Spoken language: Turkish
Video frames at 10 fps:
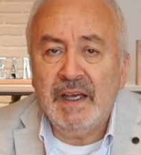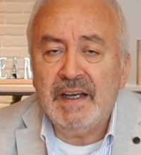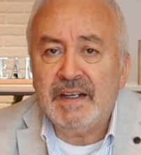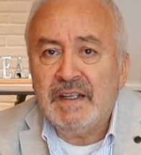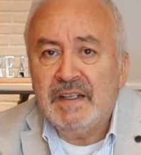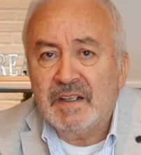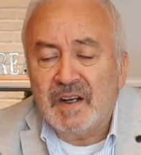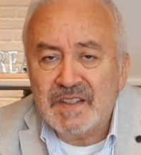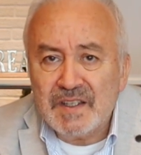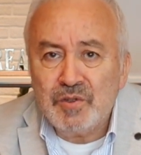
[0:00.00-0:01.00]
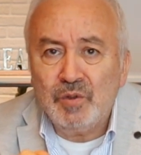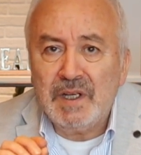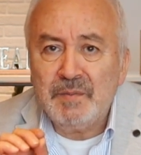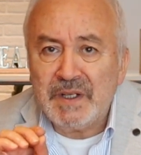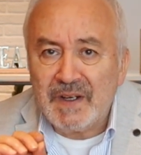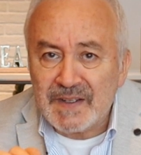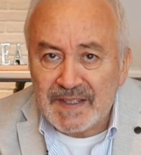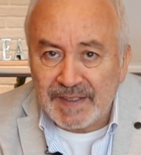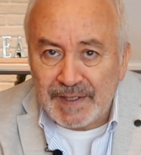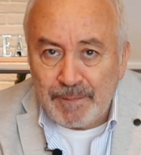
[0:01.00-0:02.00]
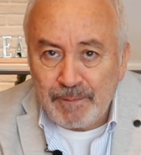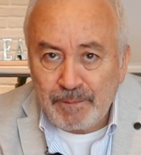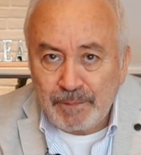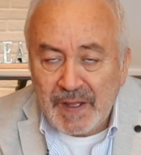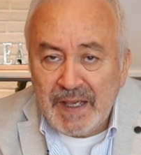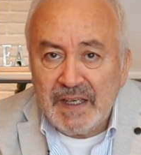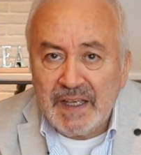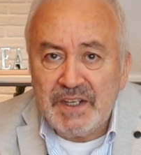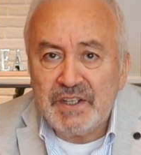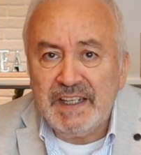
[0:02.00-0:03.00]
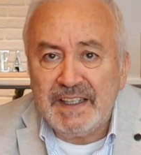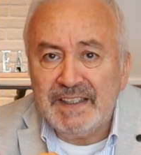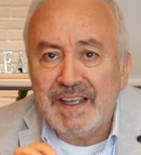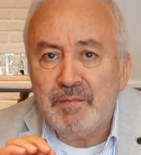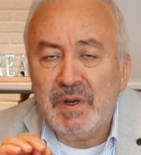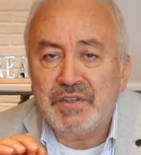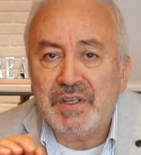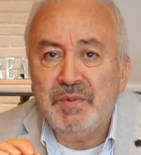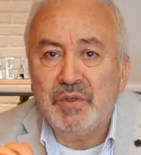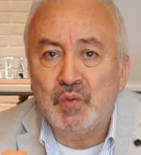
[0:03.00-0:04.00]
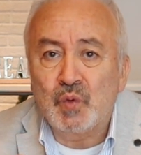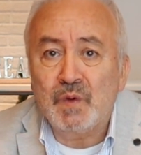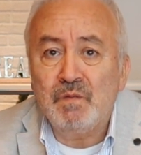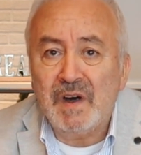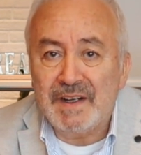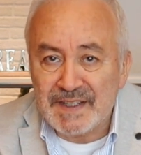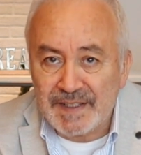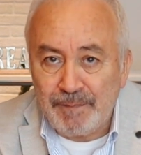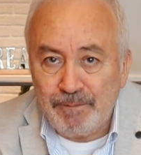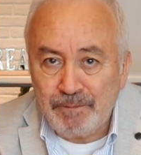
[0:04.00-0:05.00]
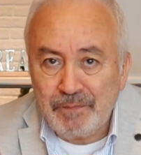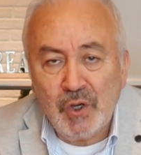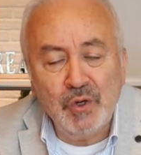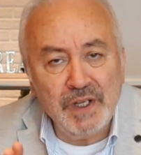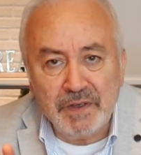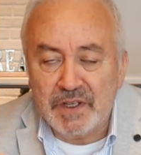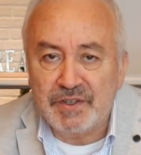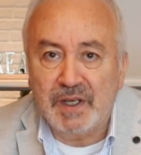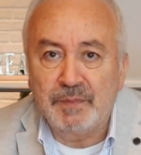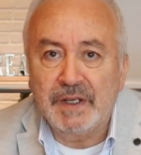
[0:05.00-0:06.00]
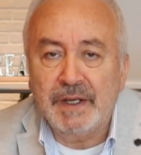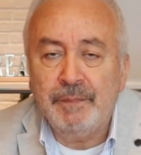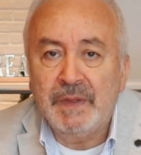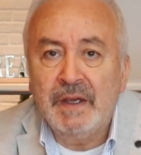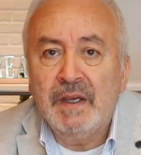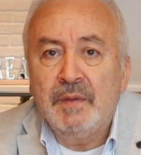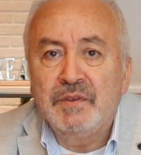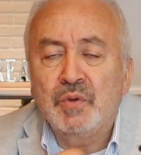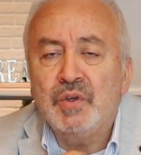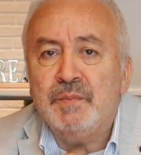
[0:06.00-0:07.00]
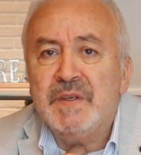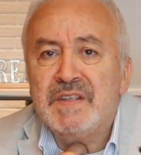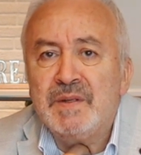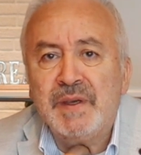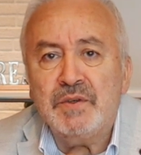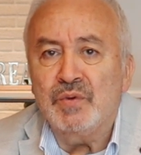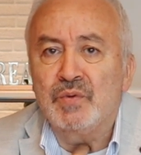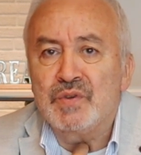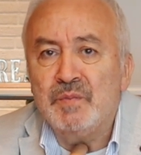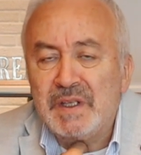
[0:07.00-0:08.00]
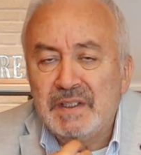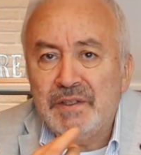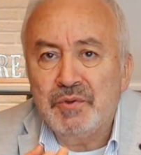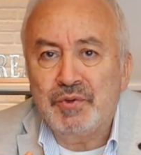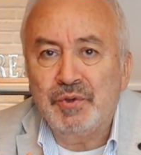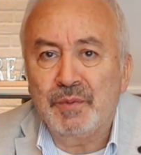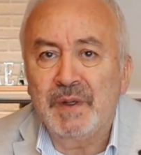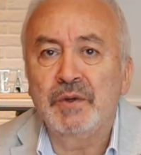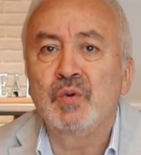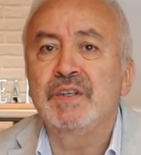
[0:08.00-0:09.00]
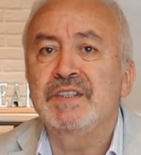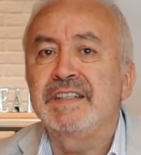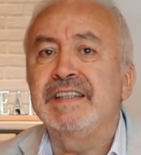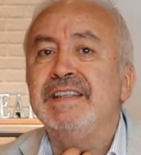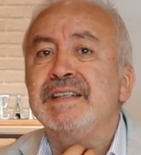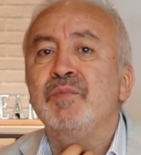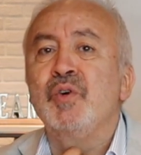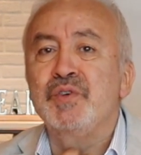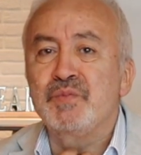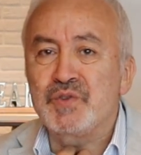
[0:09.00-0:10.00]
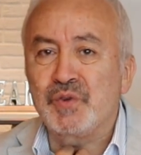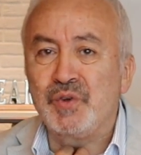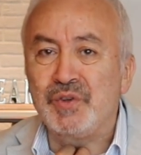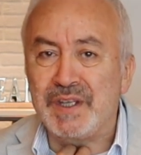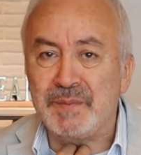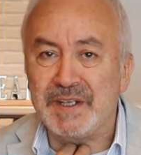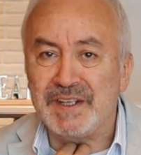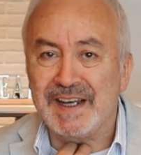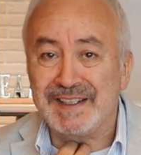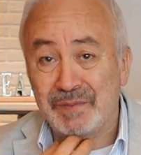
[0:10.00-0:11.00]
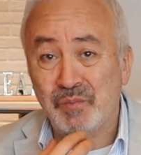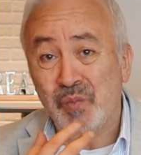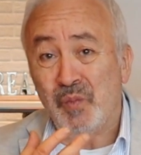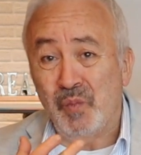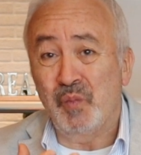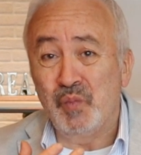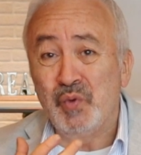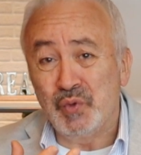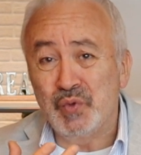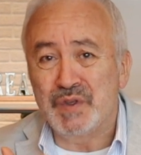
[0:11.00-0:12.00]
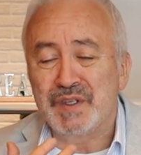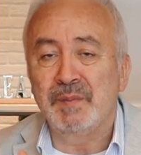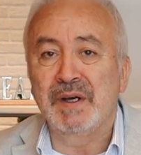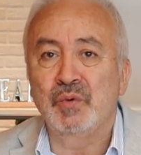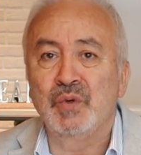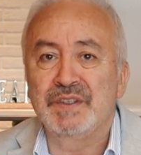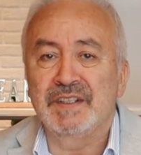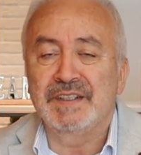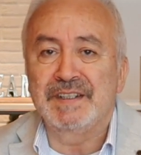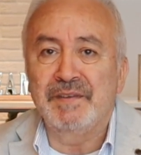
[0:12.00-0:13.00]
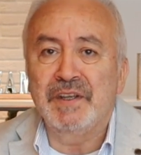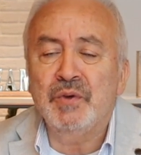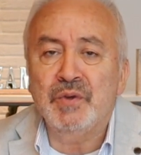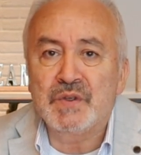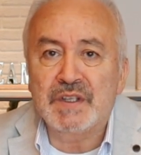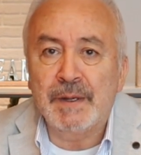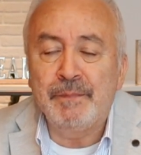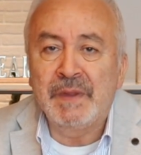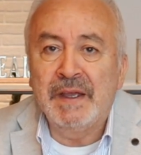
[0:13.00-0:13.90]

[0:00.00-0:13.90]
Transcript: Eğer kansız olan bir hastada eşlik eden başka bir durum varsa, örnek vereceğim yine. Tiroid bezini pek çoğunuzun bildiğini düşünüyorum. Hani guatr denilir. Boynumuzun önünde bir yerde büyüdüğü zaman guatr adını veriyoruz ya.